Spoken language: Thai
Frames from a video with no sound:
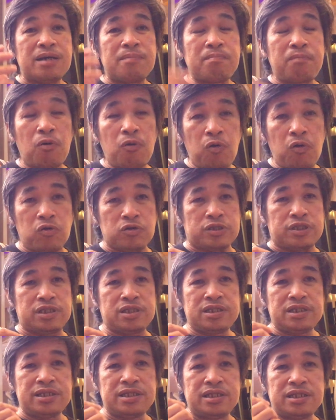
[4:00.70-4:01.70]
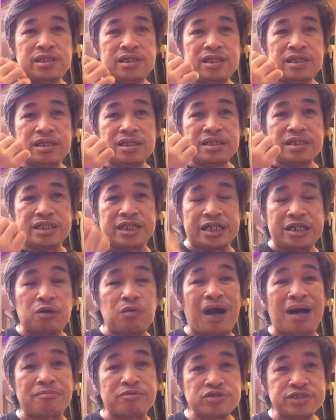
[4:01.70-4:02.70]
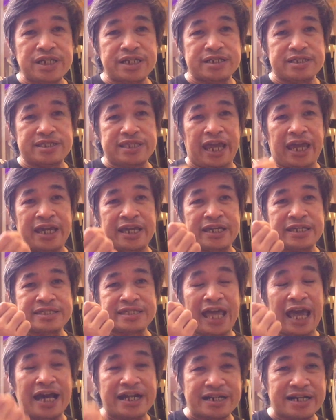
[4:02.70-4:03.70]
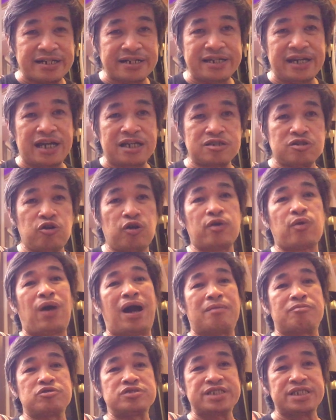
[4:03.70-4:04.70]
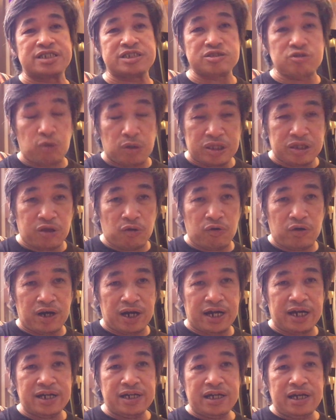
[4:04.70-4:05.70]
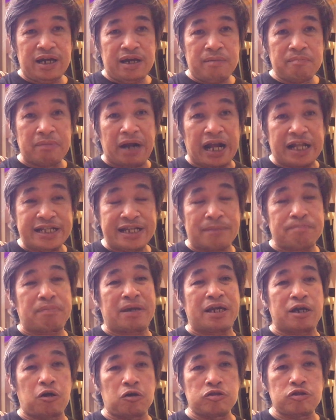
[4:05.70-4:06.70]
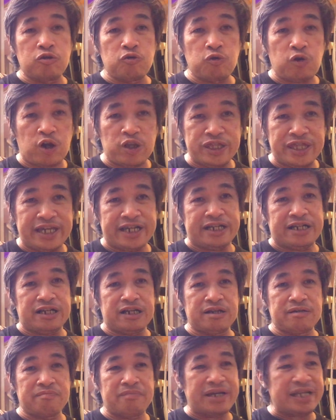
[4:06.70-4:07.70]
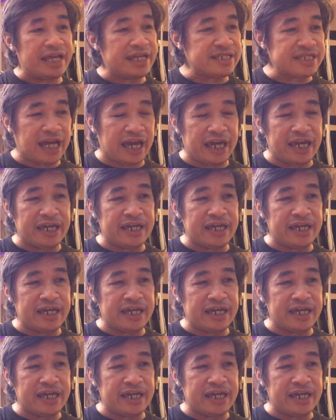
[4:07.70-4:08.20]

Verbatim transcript: พูดถึงความรู้สึกในแต่ละเรื่องด้วยความรู้สึกส่วนตัวเหมือนกับเป็นคนดูคนหนึ่ง ไม่ได้ใช้